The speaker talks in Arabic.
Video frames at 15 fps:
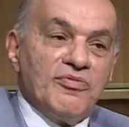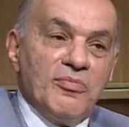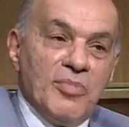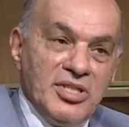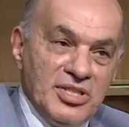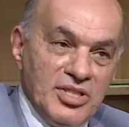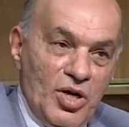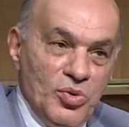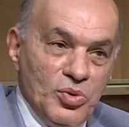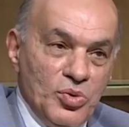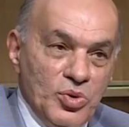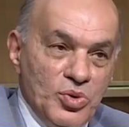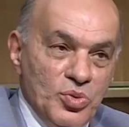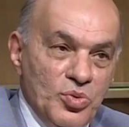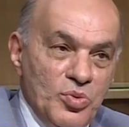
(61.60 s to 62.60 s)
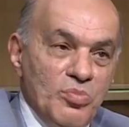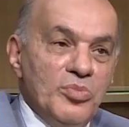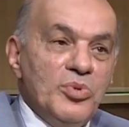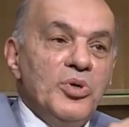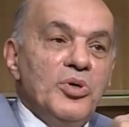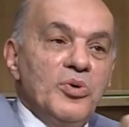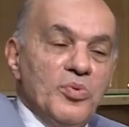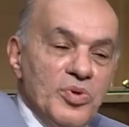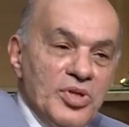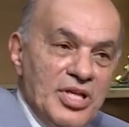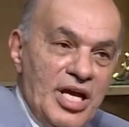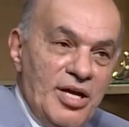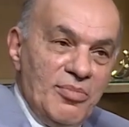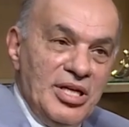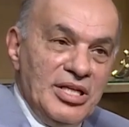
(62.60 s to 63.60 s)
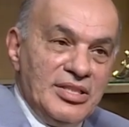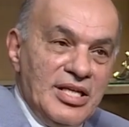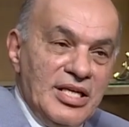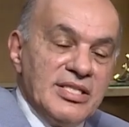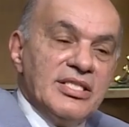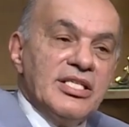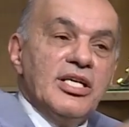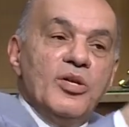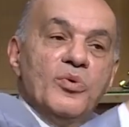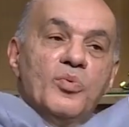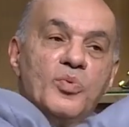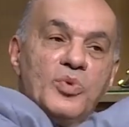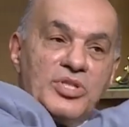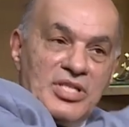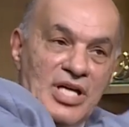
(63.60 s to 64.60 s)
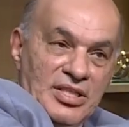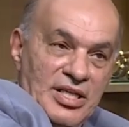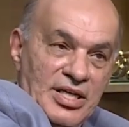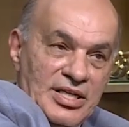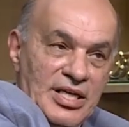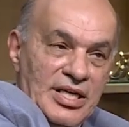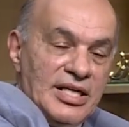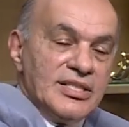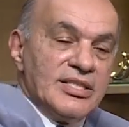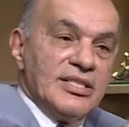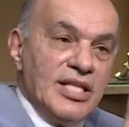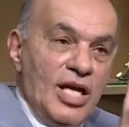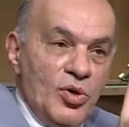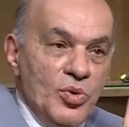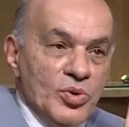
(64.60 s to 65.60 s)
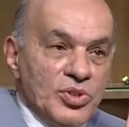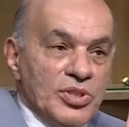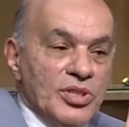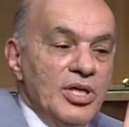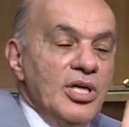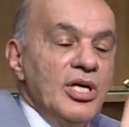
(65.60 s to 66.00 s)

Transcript: في مصر تاخد رسوم وتعمل التسييل وتصدر الغاز ده جزء